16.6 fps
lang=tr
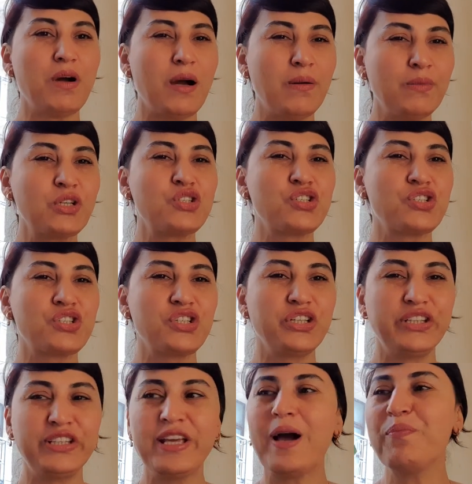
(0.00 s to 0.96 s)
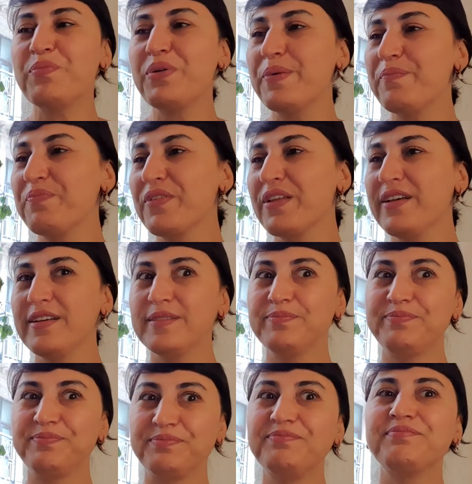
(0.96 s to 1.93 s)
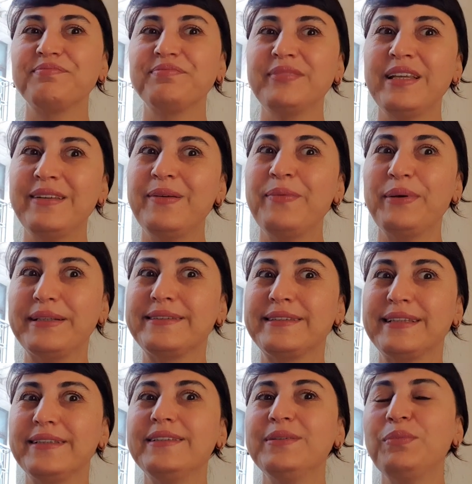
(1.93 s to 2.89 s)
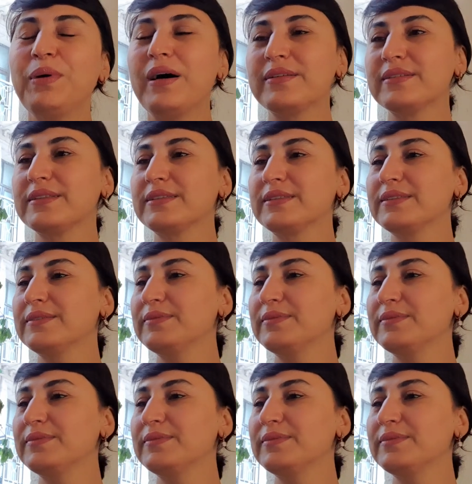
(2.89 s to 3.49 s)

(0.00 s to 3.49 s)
Amaç için yap. Ne demek istediğimi anladın.